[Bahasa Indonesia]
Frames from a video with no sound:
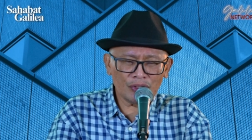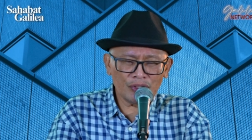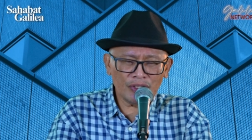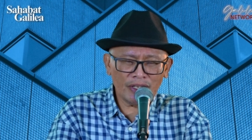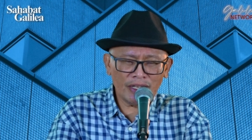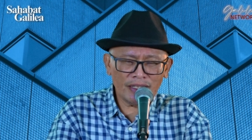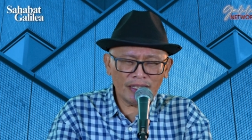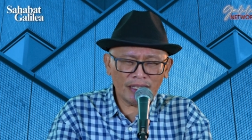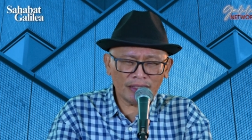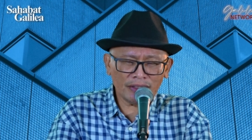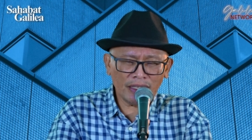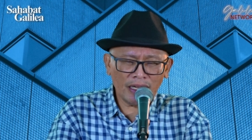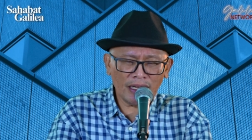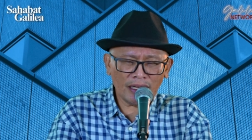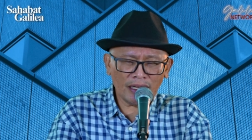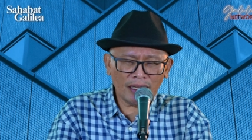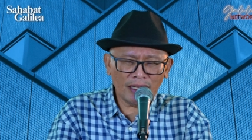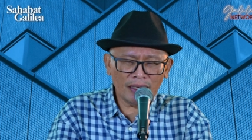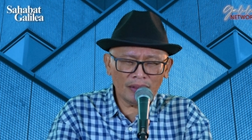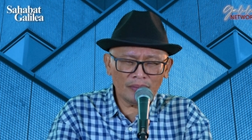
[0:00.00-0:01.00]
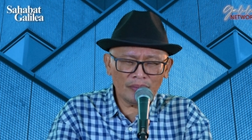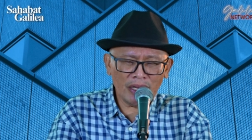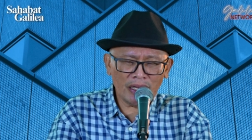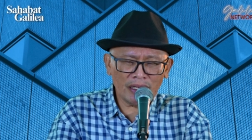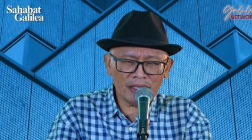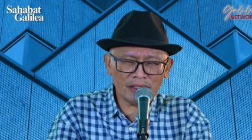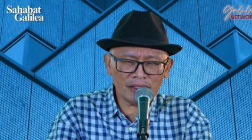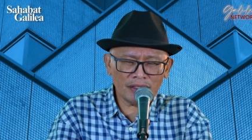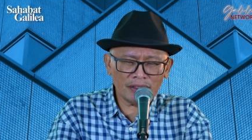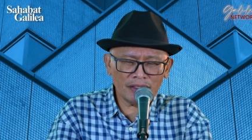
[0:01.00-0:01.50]
sudah nyatakan
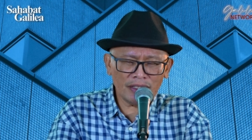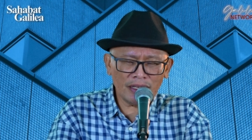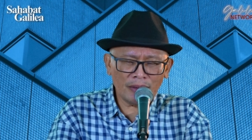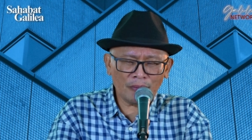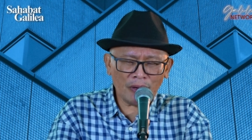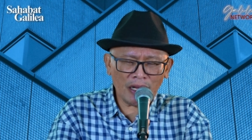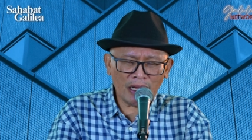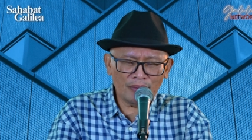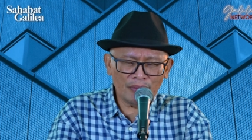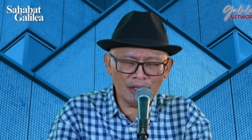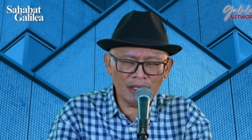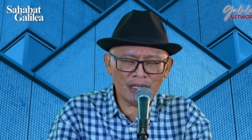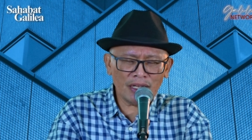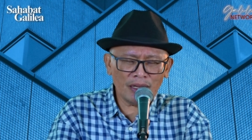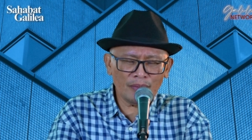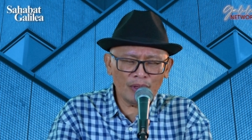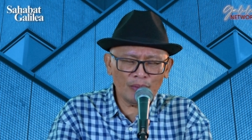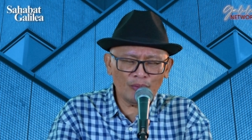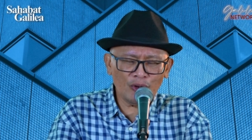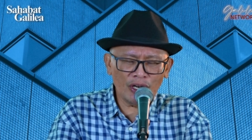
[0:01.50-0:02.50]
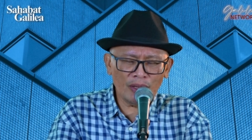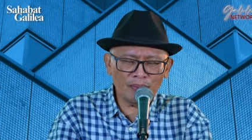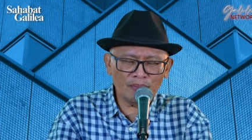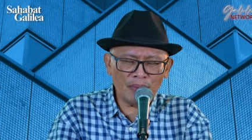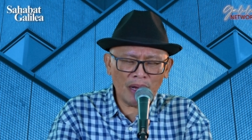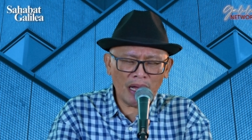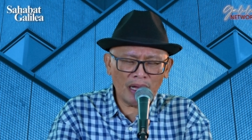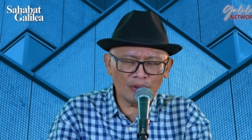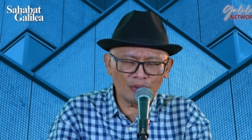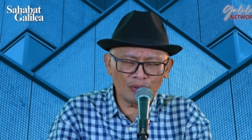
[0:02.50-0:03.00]
bagi setiap kami. Kami boleh
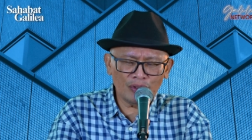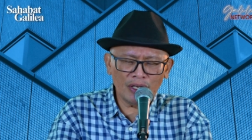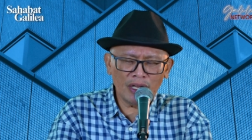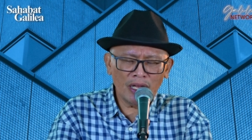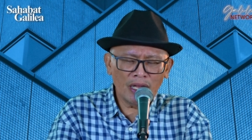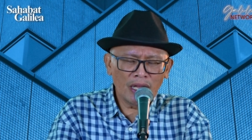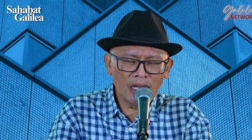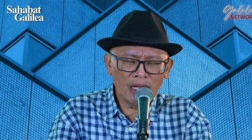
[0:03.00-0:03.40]
bangun